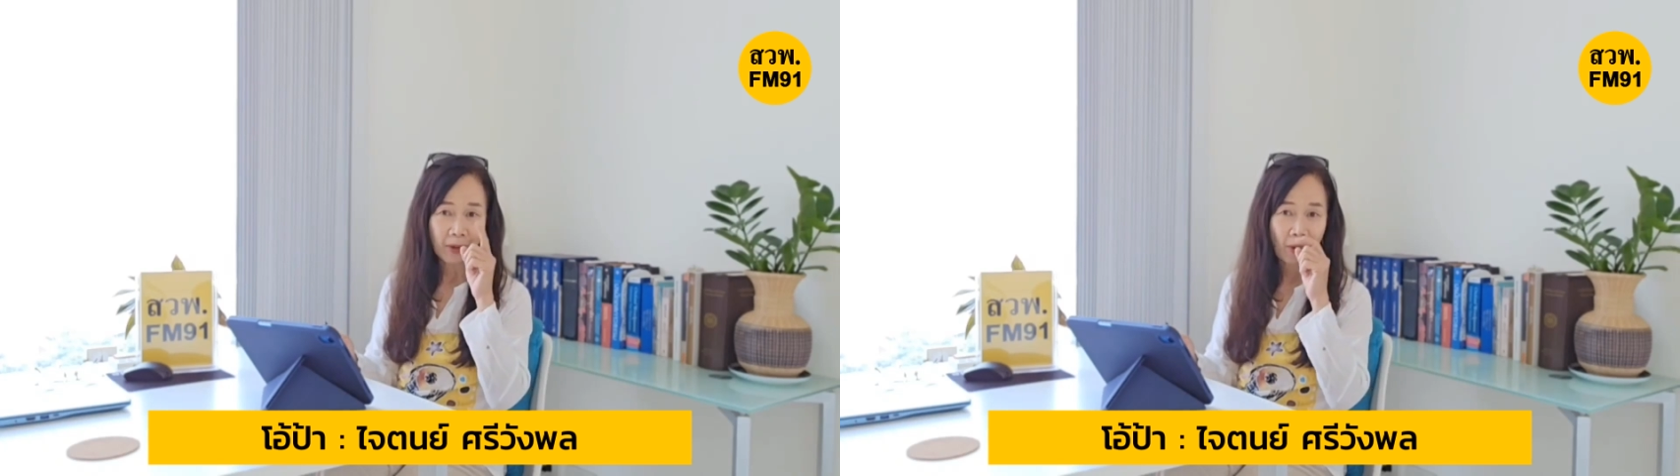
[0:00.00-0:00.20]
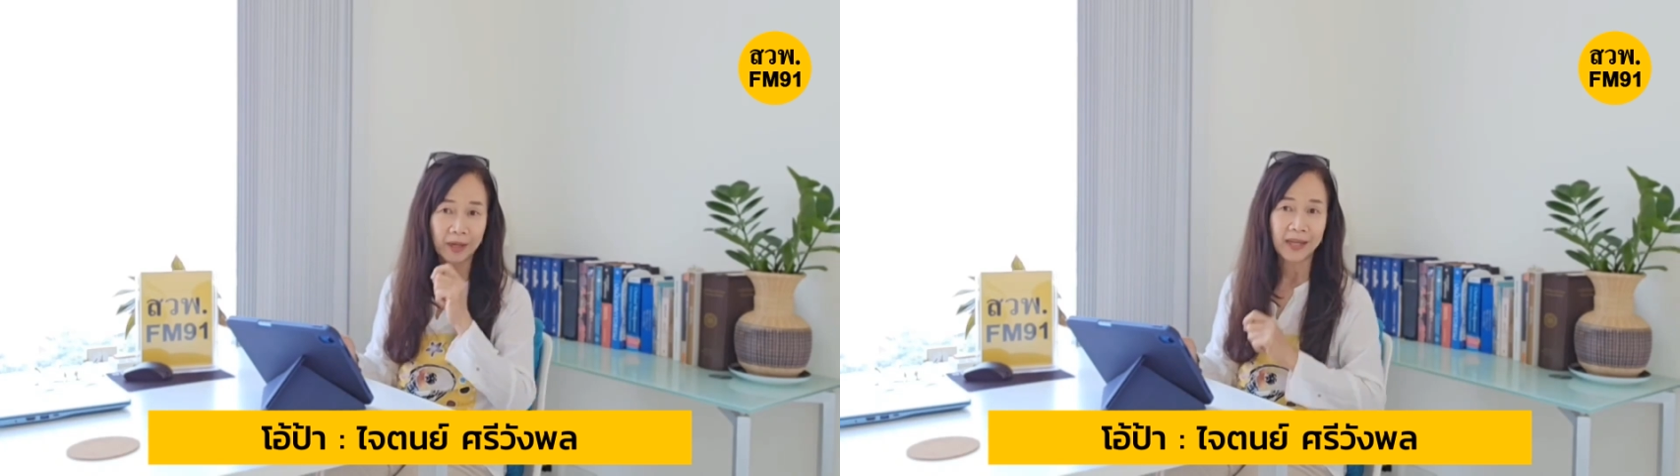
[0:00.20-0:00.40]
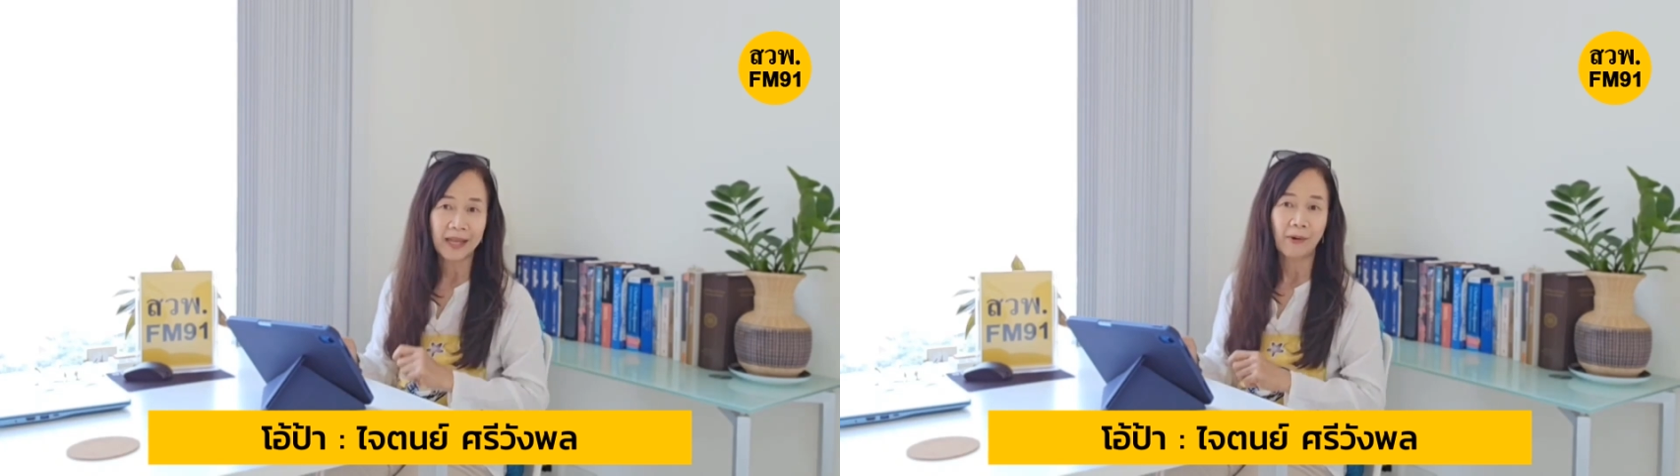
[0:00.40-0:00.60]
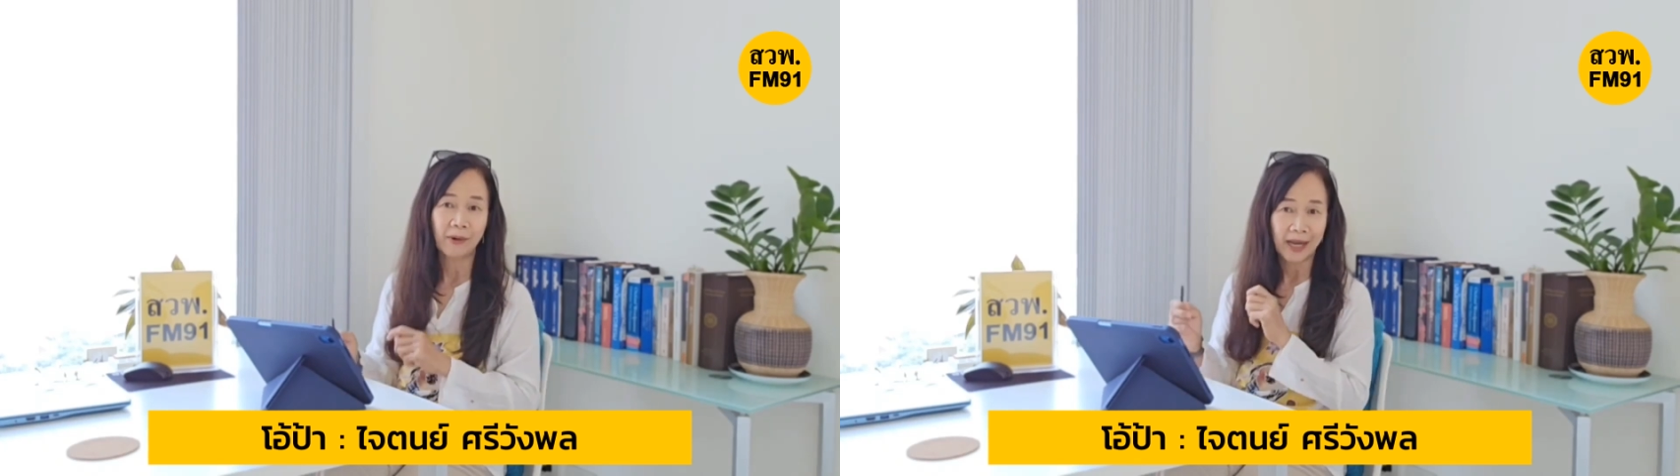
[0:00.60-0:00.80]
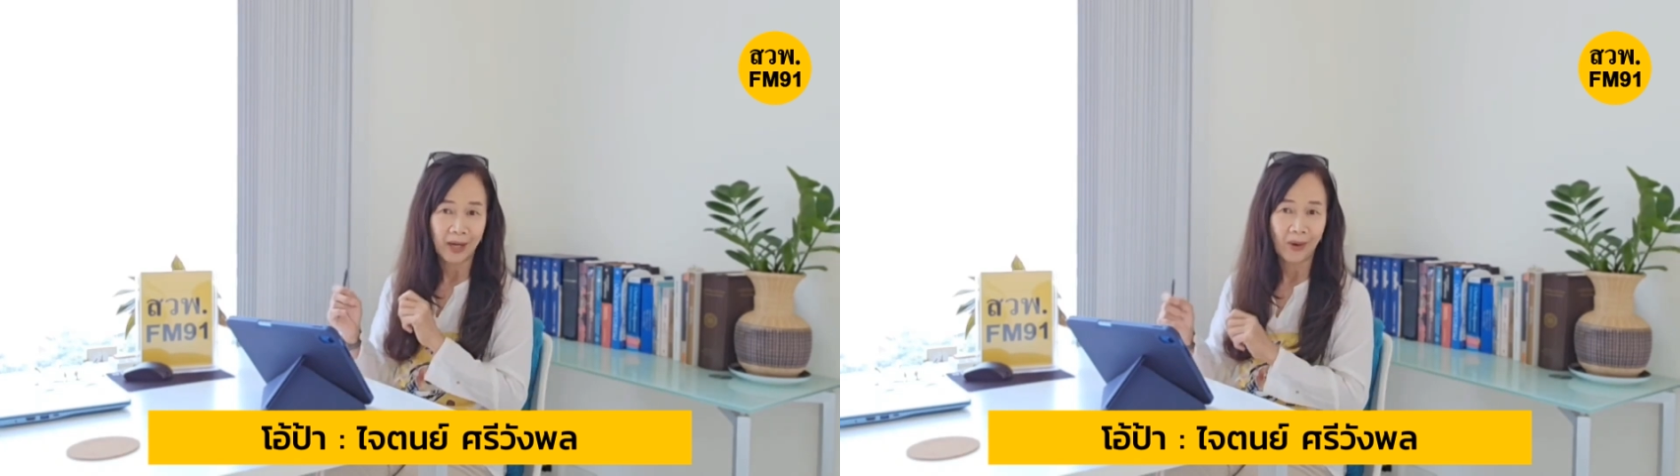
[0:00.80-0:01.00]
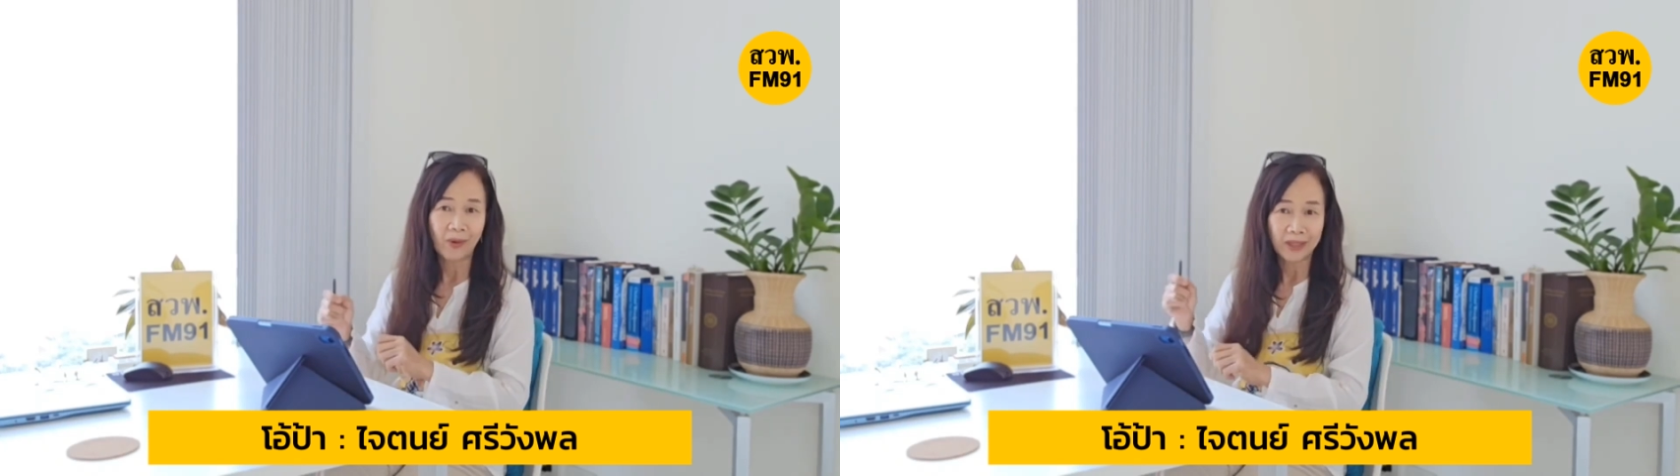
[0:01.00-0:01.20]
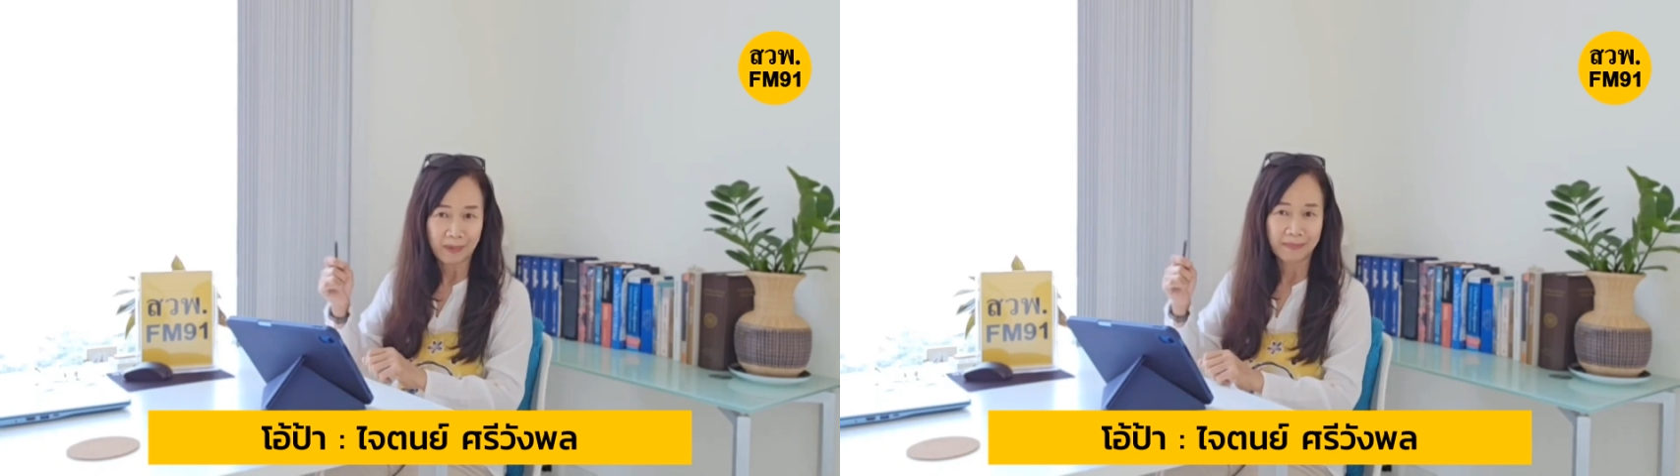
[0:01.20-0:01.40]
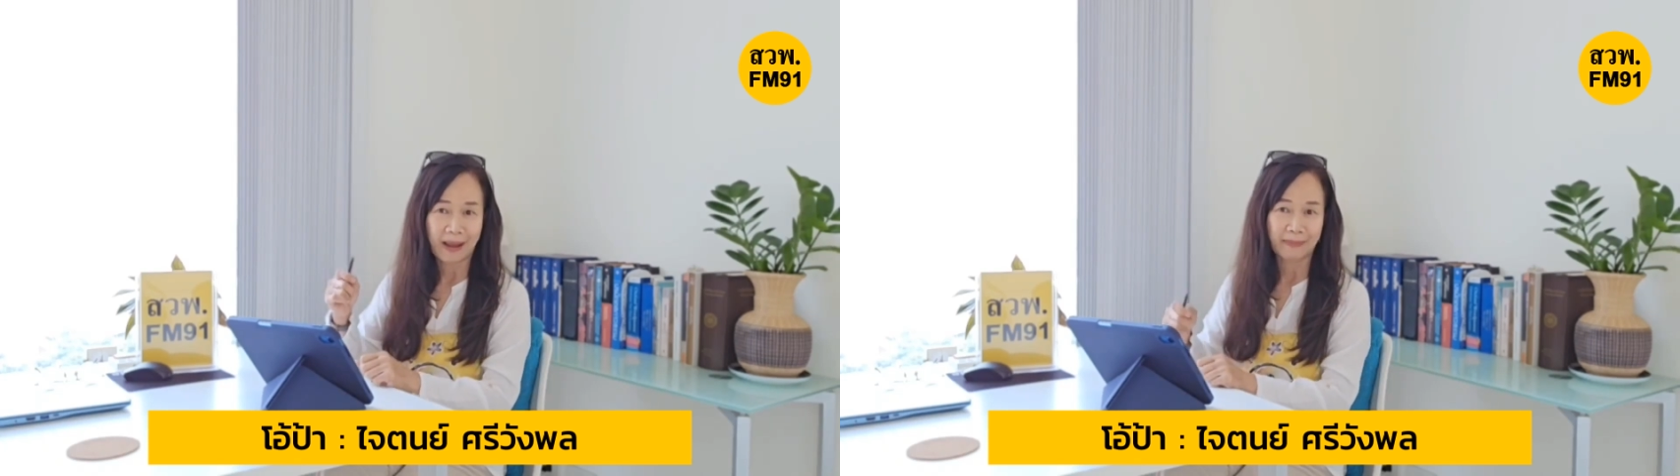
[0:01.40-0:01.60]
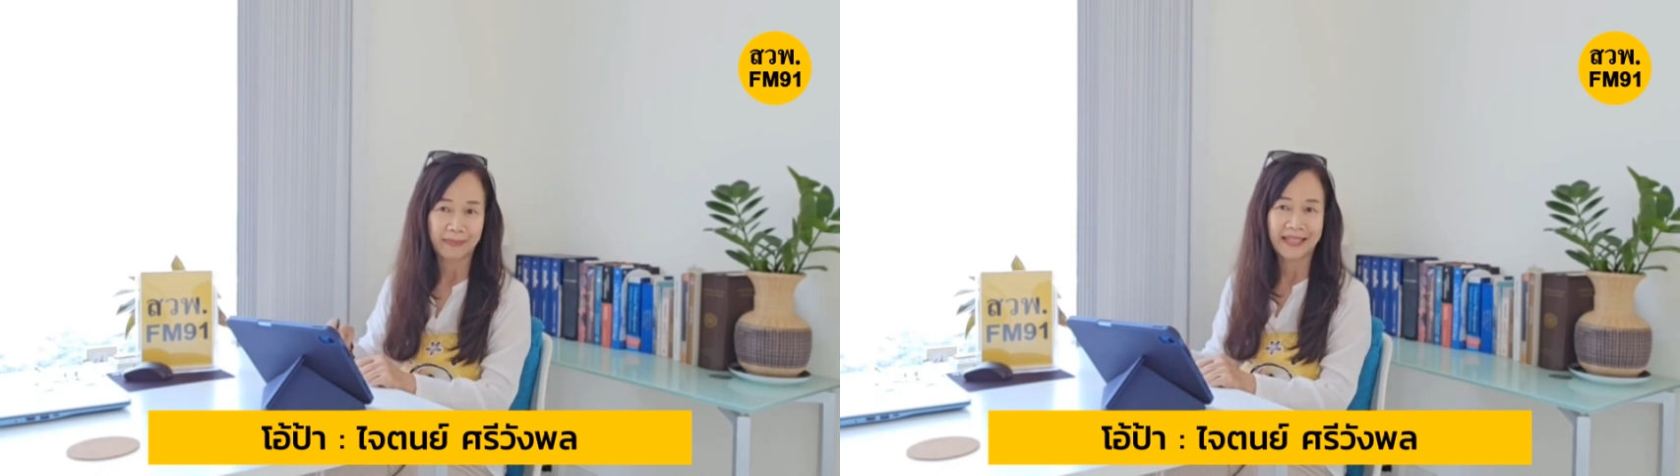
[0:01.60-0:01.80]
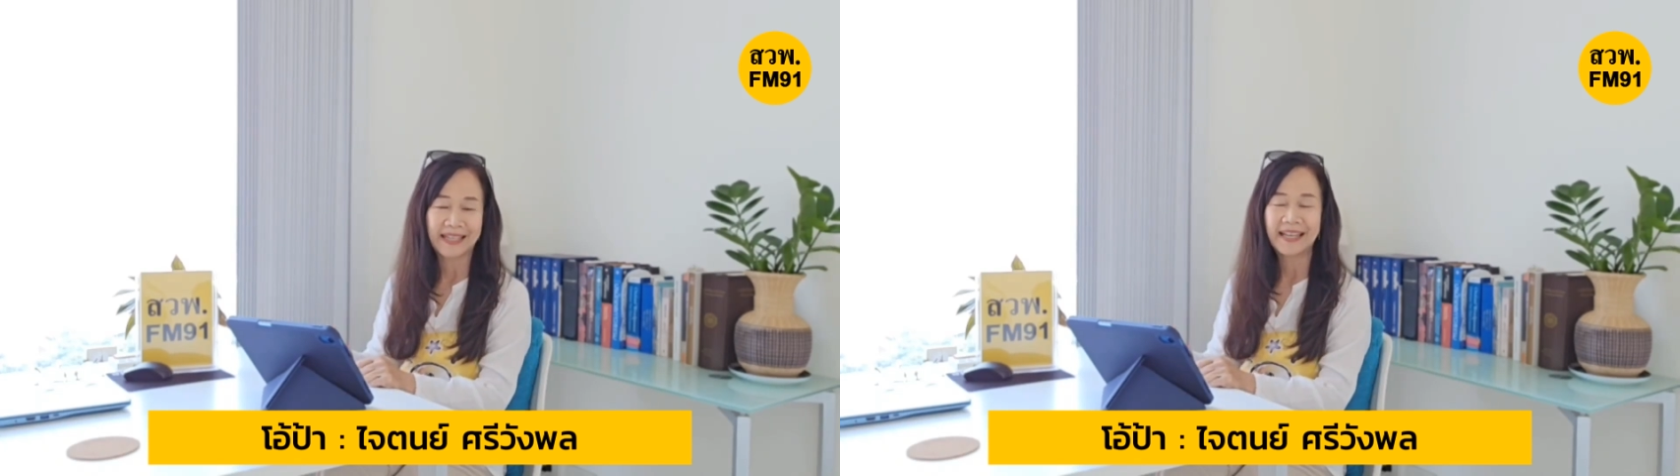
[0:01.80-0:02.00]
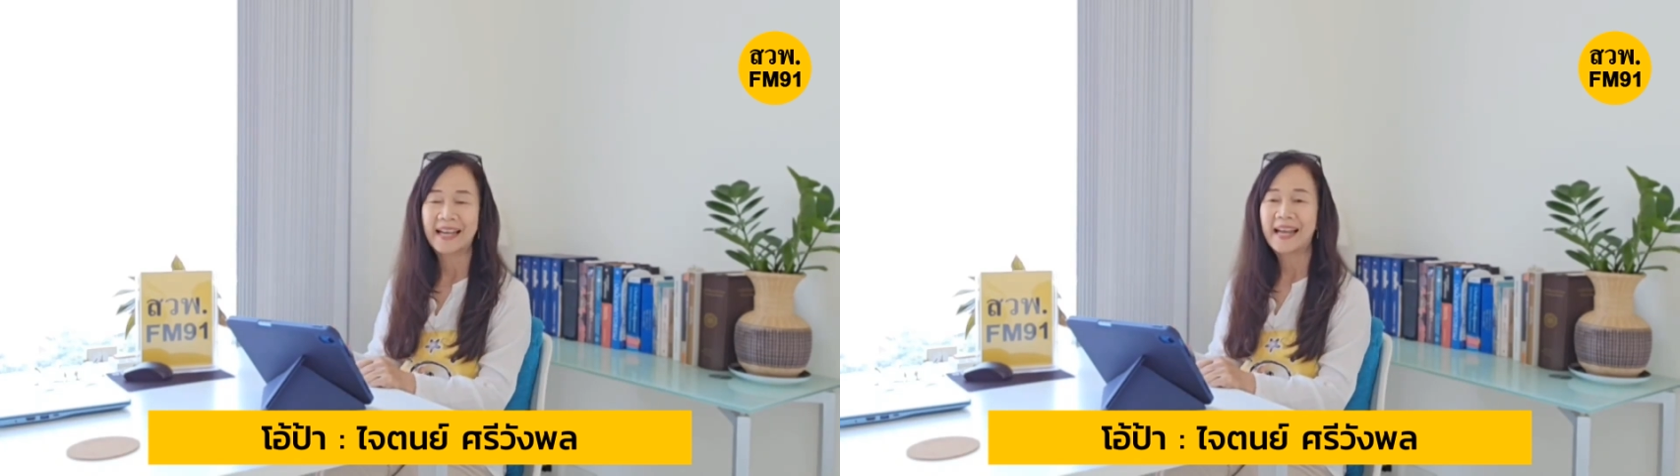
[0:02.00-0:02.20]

มีคนเดียวในโลกที่เป็นแบบนี้